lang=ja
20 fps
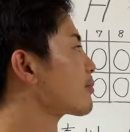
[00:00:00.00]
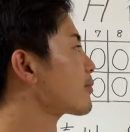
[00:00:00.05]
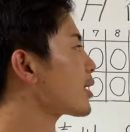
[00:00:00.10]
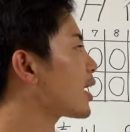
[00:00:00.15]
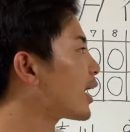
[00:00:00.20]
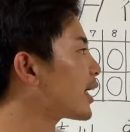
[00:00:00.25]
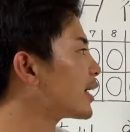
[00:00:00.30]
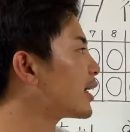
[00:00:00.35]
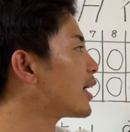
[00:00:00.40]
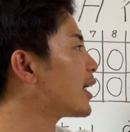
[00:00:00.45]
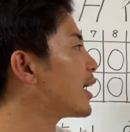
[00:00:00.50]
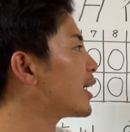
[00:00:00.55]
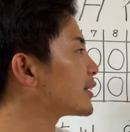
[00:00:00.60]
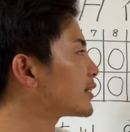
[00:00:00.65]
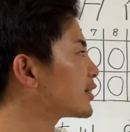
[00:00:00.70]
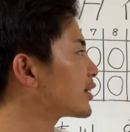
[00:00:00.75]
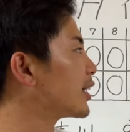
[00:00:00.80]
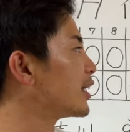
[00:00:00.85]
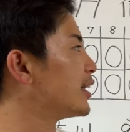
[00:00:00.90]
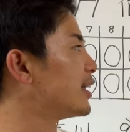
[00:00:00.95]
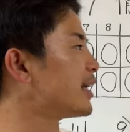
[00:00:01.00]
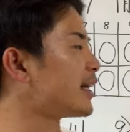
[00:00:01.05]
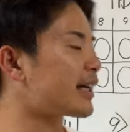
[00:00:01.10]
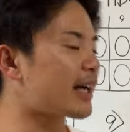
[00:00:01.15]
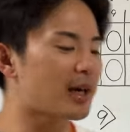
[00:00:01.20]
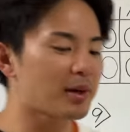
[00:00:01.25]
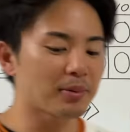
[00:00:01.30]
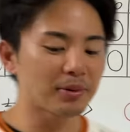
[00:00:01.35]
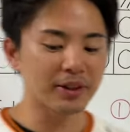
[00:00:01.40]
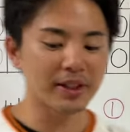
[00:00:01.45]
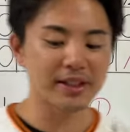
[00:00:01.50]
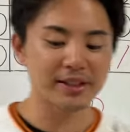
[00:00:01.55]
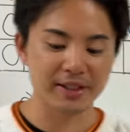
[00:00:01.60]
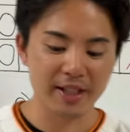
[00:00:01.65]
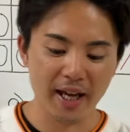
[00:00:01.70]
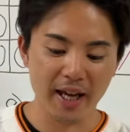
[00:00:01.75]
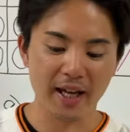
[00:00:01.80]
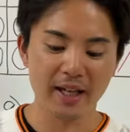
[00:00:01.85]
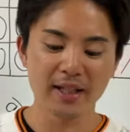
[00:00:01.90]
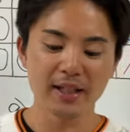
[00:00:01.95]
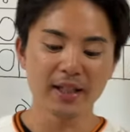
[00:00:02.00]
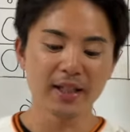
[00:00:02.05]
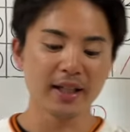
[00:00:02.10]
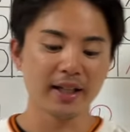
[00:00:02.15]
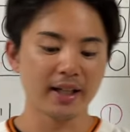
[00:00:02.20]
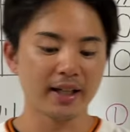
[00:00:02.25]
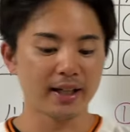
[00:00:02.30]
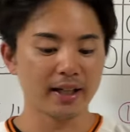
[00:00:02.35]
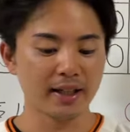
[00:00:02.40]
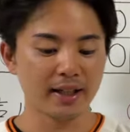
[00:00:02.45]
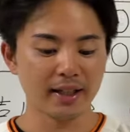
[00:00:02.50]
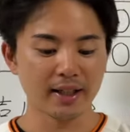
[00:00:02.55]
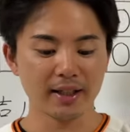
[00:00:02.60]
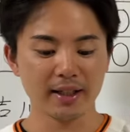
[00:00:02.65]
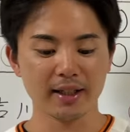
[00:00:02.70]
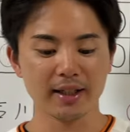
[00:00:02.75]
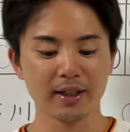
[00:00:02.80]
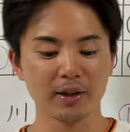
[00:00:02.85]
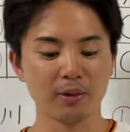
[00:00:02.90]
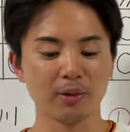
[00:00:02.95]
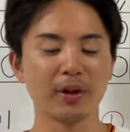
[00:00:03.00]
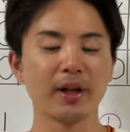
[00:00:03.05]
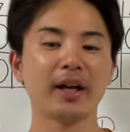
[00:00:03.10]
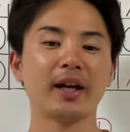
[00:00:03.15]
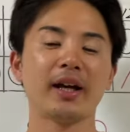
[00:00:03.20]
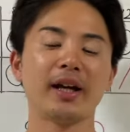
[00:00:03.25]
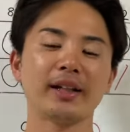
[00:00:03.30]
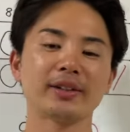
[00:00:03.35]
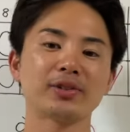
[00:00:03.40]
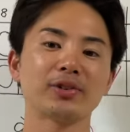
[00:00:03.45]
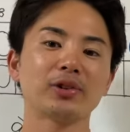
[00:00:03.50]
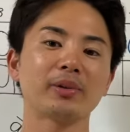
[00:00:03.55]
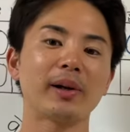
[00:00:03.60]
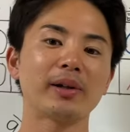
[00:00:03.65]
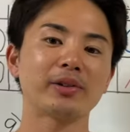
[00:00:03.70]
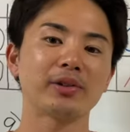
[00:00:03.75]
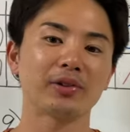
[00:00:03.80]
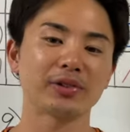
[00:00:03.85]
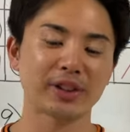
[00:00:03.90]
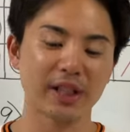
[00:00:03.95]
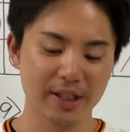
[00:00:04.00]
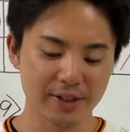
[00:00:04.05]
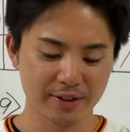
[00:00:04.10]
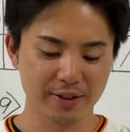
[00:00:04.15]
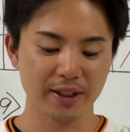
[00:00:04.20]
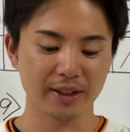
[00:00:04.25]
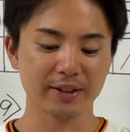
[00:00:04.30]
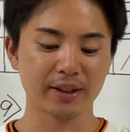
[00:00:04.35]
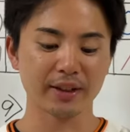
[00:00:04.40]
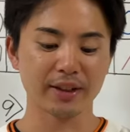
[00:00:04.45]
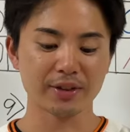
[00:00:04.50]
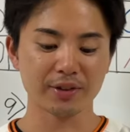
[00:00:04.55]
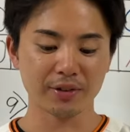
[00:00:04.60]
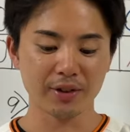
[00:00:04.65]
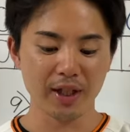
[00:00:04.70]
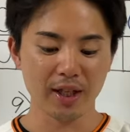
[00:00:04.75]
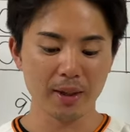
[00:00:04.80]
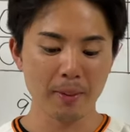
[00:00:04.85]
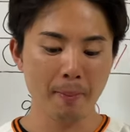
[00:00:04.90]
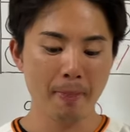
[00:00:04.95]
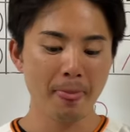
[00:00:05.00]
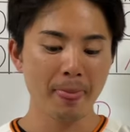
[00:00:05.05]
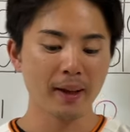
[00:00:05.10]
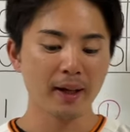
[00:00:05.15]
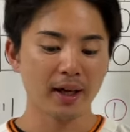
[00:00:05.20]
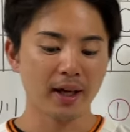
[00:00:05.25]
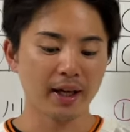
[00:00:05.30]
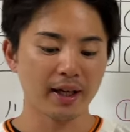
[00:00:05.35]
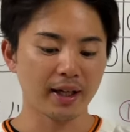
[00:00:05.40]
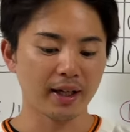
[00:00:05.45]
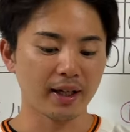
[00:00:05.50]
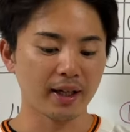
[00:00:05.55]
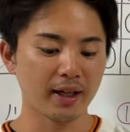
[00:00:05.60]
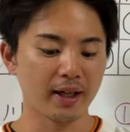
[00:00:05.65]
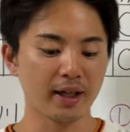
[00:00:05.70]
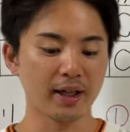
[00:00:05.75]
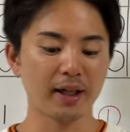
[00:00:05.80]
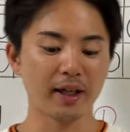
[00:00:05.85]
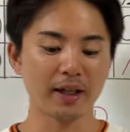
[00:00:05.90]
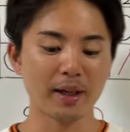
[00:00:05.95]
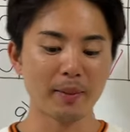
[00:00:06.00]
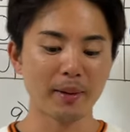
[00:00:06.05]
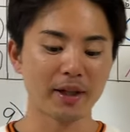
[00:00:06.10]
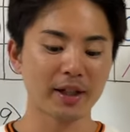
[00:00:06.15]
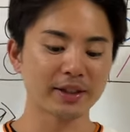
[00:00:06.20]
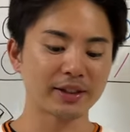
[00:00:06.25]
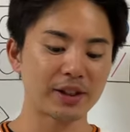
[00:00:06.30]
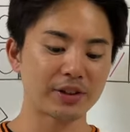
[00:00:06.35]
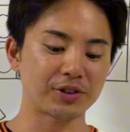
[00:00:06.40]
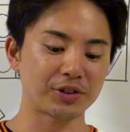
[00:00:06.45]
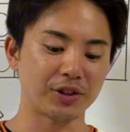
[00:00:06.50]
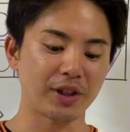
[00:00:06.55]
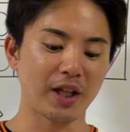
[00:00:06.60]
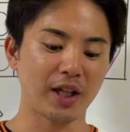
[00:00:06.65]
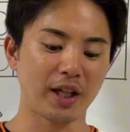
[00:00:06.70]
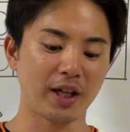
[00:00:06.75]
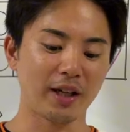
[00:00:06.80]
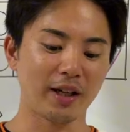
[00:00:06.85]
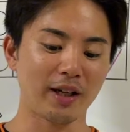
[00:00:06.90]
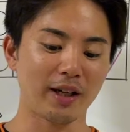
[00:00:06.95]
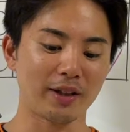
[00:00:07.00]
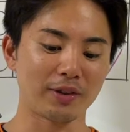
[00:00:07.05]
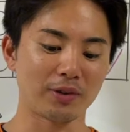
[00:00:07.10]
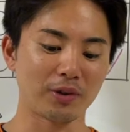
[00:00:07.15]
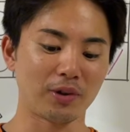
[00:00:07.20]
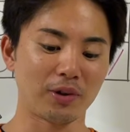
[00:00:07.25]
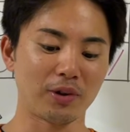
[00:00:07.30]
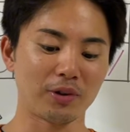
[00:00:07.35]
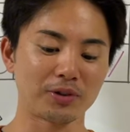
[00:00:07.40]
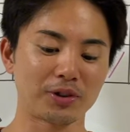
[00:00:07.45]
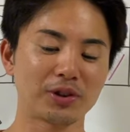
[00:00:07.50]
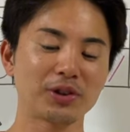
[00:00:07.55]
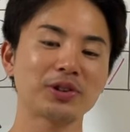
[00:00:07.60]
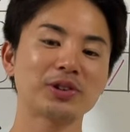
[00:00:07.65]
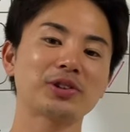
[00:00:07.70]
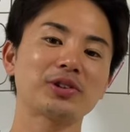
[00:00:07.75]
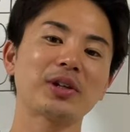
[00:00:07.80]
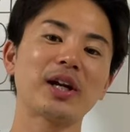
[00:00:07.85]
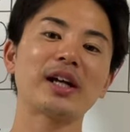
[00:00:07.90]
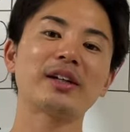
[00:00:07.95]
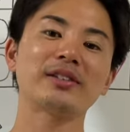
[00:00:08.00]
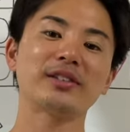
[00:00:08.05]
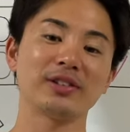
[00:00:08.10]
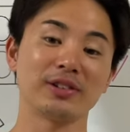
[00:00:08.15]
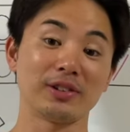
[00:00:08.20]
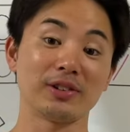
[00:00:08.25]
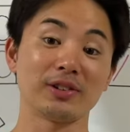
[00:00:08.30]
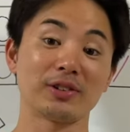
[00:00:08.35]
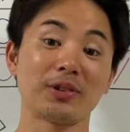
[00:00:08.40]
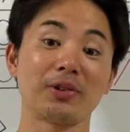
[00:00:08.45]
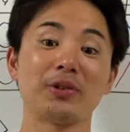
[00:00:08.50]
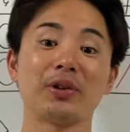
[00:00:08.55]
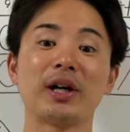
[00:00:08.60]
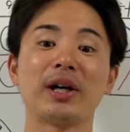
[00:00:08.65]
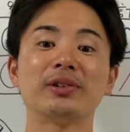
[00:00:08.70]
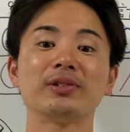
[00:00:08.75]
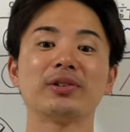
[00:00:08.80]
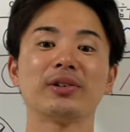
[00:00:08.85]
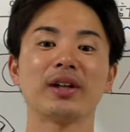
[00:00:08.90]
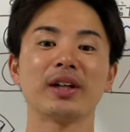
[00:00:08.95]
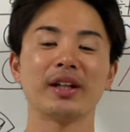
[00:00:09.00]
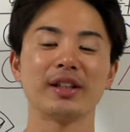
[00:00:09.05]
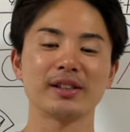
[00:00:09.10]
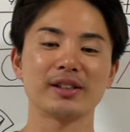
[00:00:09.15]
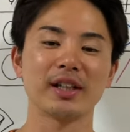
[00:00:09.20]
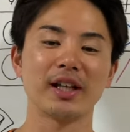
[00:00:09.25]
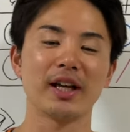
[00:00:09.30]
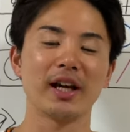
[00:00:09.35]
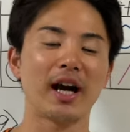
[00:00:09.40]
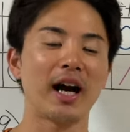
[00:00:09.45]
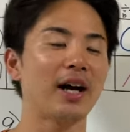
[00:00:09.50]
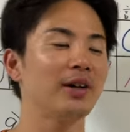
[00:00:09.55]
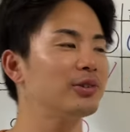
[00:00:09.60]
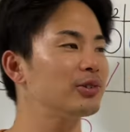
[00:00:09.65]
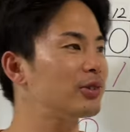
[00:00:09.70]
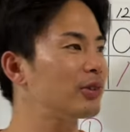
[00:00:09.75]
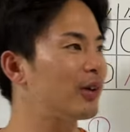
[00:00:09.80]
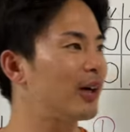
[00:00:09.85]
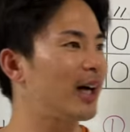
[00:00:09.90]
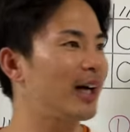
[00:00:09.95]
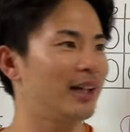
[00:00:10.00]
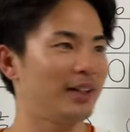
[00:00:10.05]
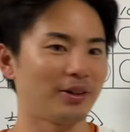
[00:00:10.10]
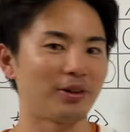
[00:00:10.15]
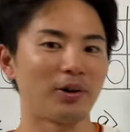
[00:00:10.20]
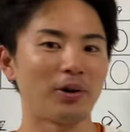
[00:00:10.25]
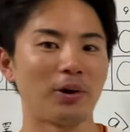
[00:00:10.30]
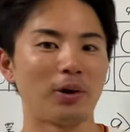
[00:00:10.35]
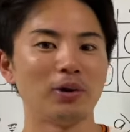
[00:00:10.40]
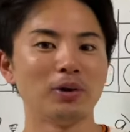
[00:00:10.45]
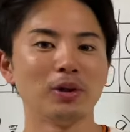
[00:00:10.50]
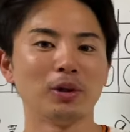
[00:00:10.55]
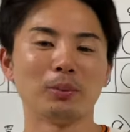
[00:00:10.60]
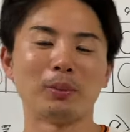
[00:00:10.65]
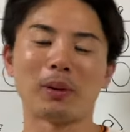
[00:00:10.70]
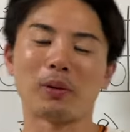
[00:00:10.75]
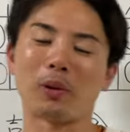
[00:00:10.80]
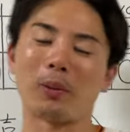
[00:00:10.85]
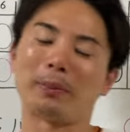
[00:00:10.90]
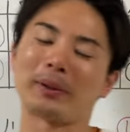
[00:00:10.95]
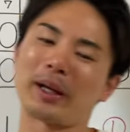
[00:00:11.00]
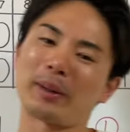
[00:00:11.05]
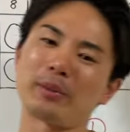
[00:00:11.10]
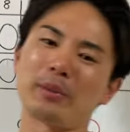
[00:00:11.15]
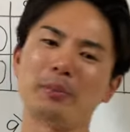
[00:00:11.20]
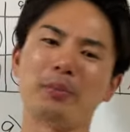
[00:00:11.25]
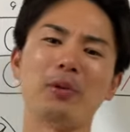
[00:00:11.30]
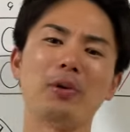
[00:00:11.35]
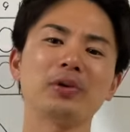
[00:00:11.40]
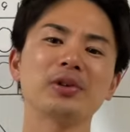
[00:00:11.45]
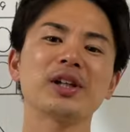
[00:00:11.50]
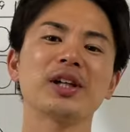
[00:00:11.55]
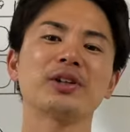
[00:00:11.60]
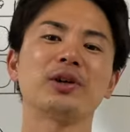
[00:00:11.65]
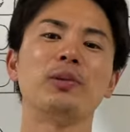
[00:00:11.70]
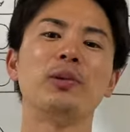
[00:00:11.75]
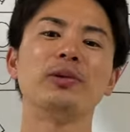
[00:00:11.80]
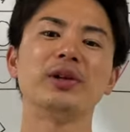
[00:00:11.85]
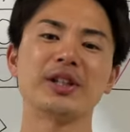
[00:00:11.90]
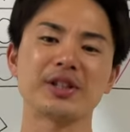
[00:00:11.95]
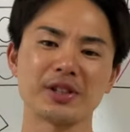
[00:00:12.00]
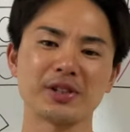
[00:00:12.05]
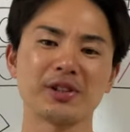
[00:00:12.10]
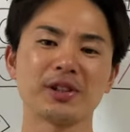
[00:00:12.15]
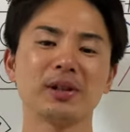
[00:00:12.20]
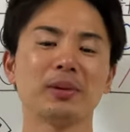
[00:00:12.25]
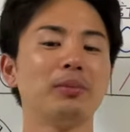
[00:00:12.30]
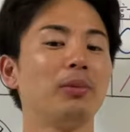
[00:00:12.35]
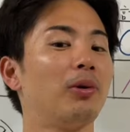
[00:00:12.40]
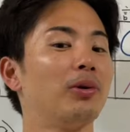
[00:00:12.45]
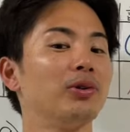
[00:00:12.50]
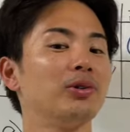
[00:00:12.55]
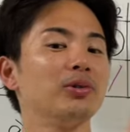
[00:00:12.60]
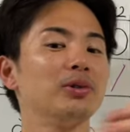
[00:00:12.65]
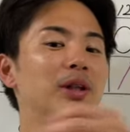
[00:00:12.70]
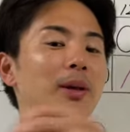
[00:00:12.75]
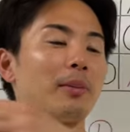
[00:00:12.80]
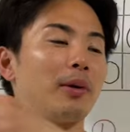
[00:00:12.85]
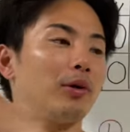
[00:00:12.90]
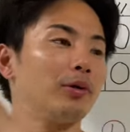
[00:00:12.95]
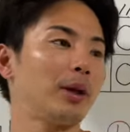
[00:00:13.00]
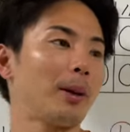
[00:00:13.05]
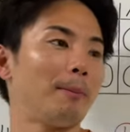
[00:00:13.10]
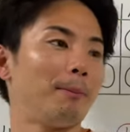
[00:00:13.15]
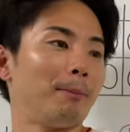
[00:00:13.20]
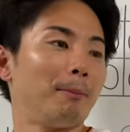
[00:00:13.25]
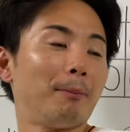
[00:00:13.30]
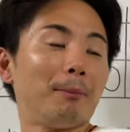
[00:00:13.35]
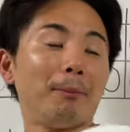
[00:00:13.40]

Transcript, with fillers: はい、えー、次、2回表ですね。えー、これ、えー、ソフトバンクのチャンスだったんですよね。はい、えー、山川選手にね、えっ、ー、と、ーストライクというカウントからですね、アウトハイの、まあ、これ多分ボールだと思うんです。ボール球をね、